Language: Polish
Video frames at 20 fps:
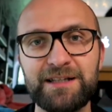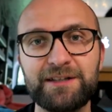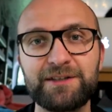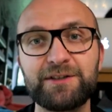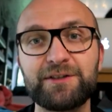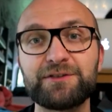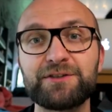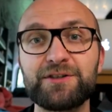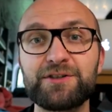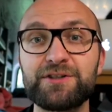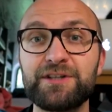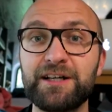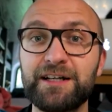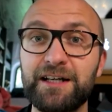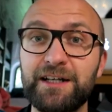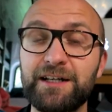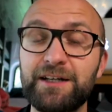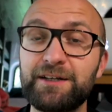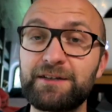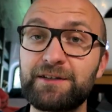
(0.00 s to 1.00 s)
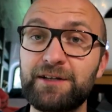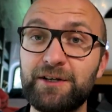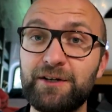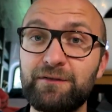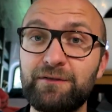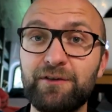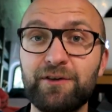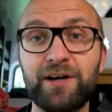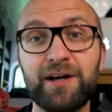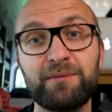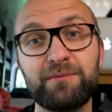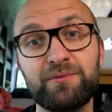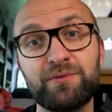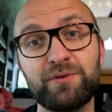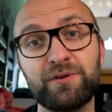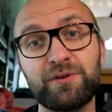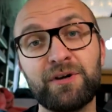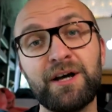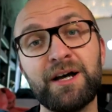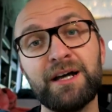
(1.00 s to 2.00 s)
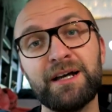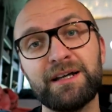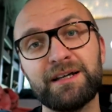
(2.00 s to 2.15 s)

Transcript: dlatego też nagranie tego vloga było